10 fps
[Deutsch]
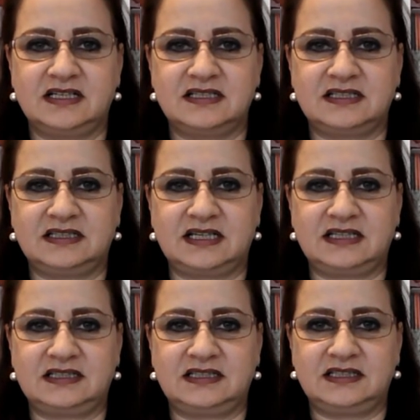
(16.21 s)
Sie
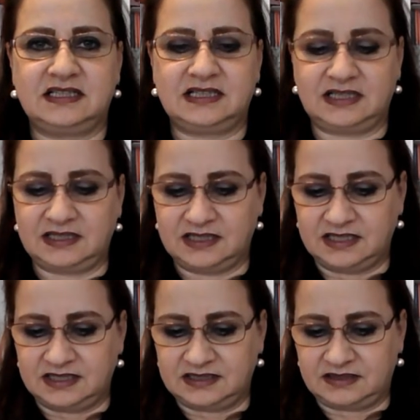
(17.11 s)
trägt den Titel
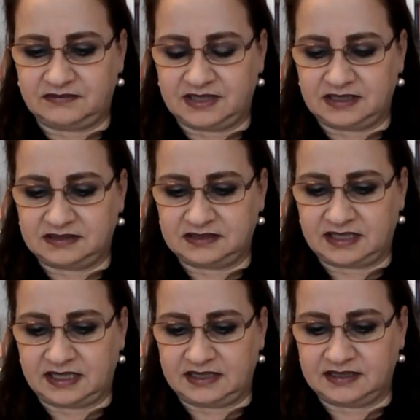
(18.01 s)
Der Wert
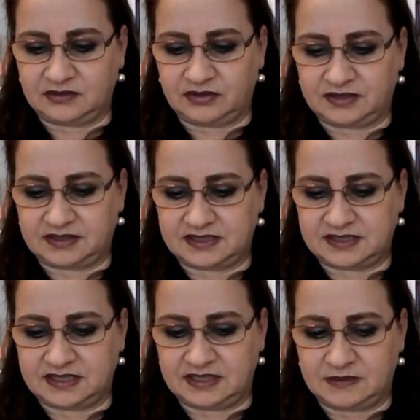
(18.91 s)
der heiligen
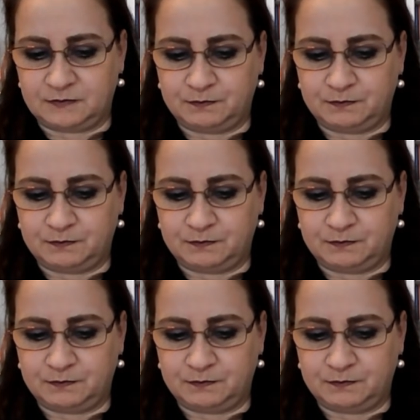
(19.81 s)
Eucharistie.